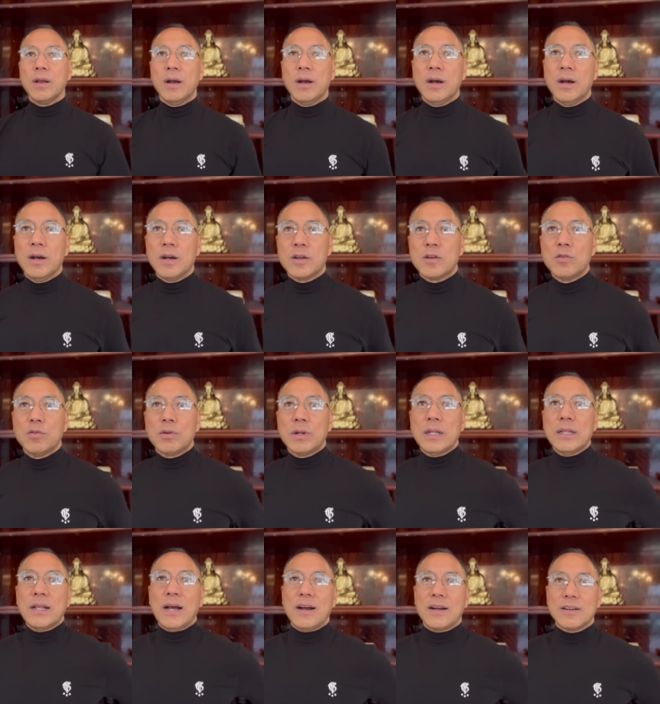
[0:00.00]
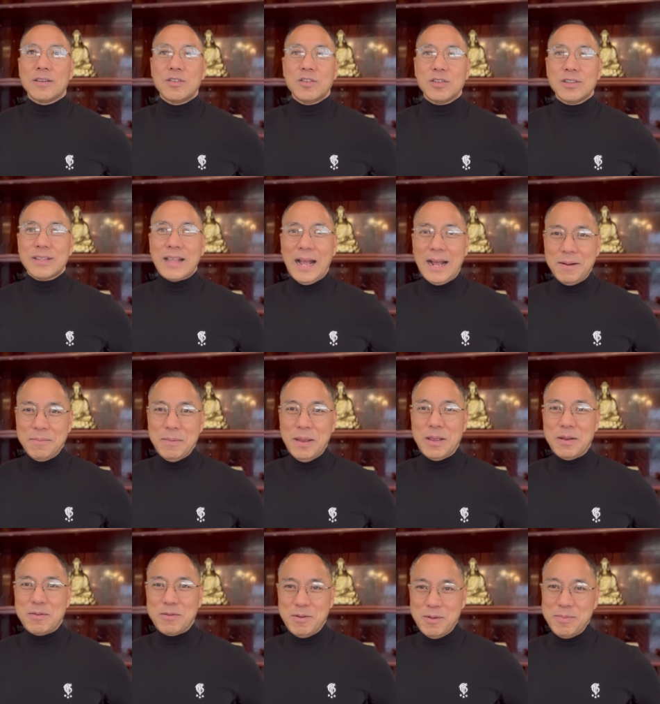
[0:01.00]
呃，共产党说打美
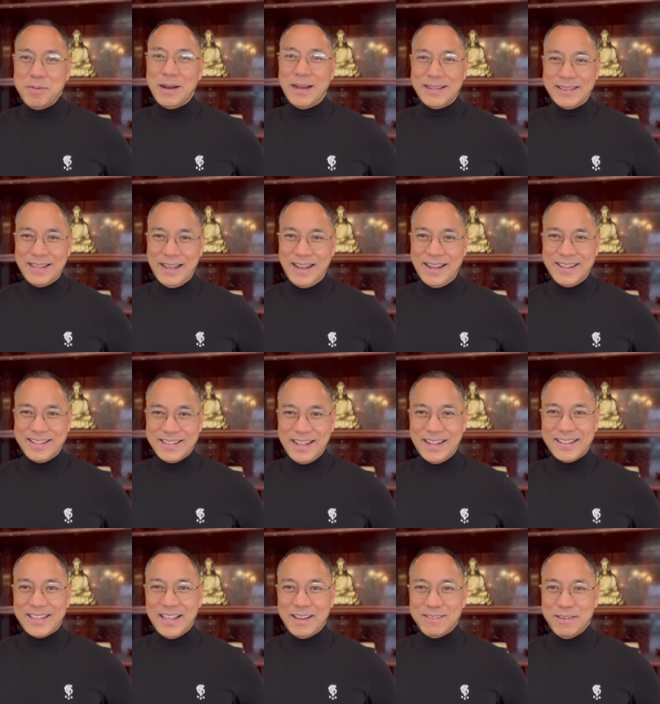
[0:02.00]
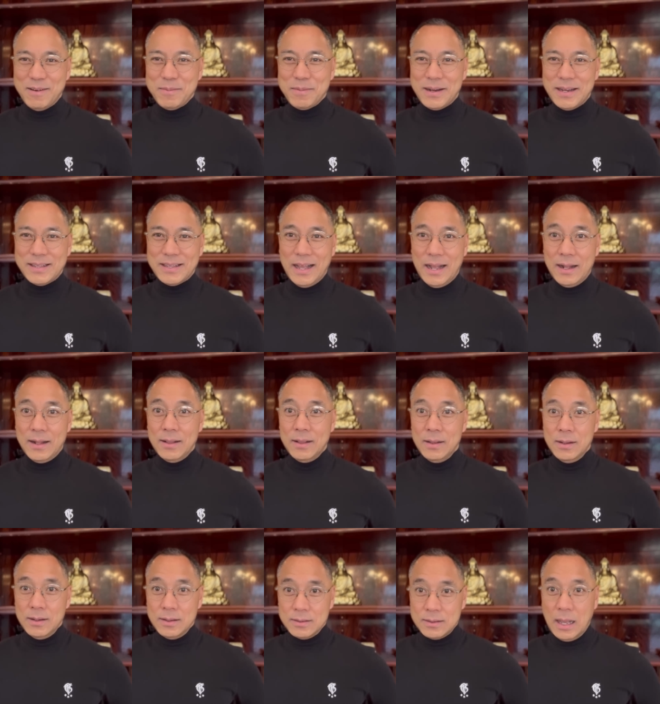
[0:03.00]
国不敢打，打台湾不敢打，
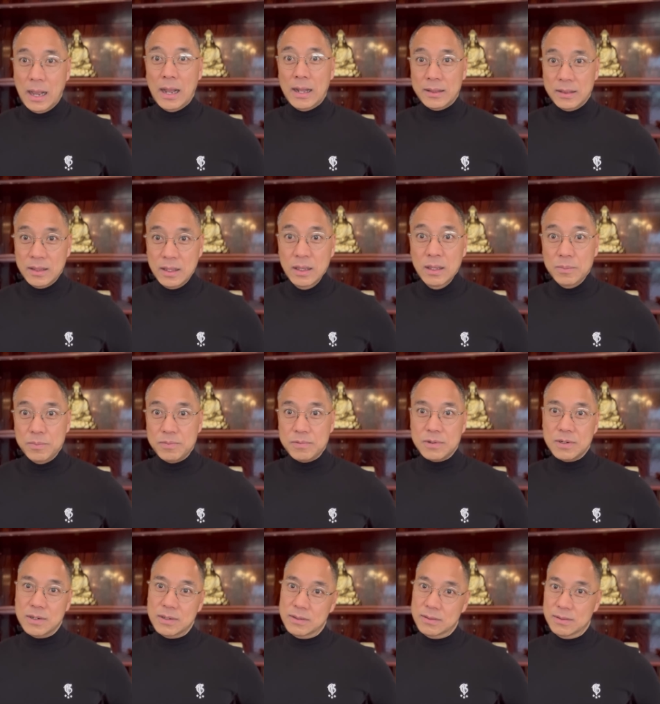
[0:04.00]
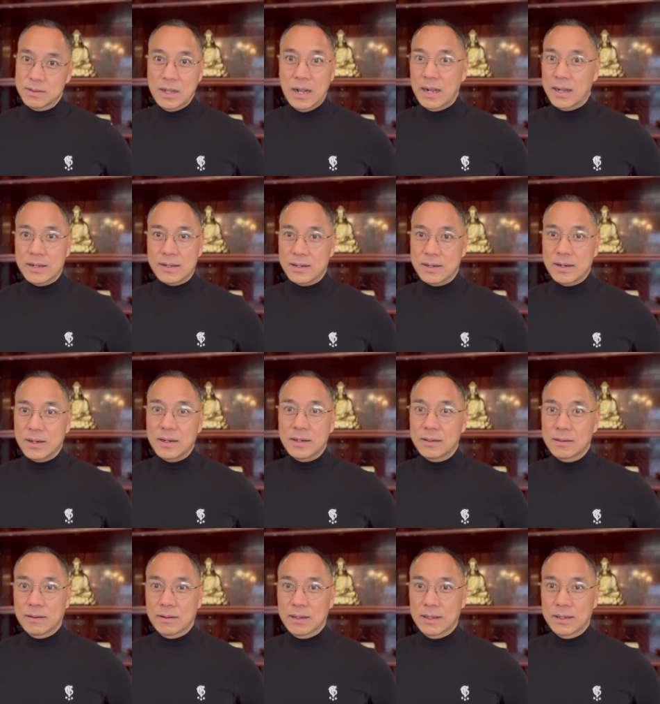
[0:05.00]
打内部人那狠
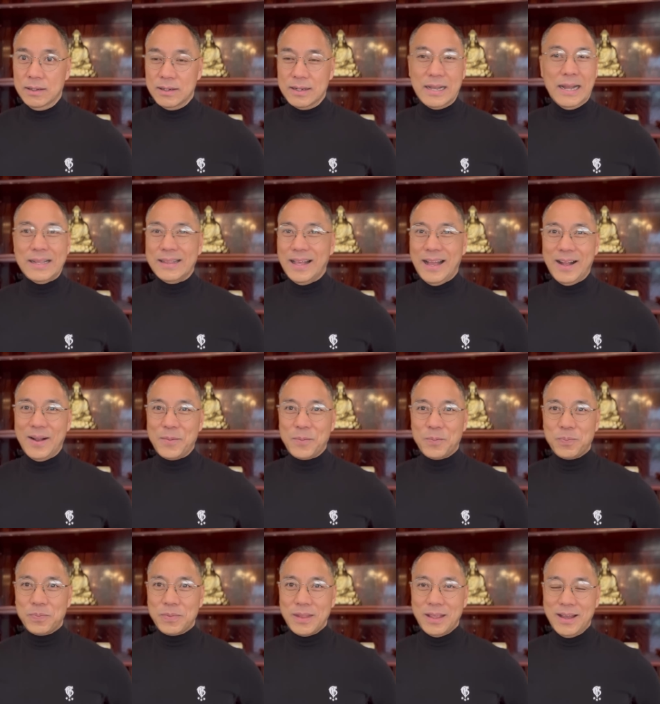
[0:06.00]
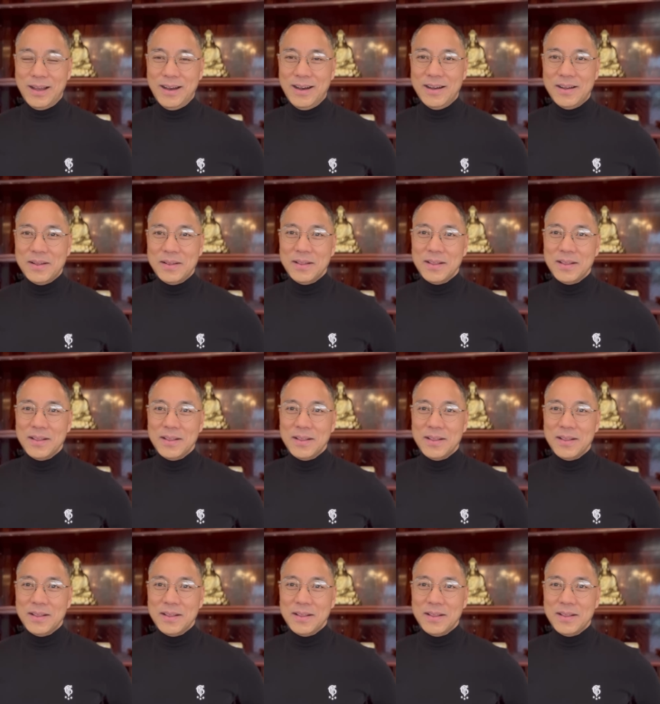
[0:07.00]
着嘞，敢打啊。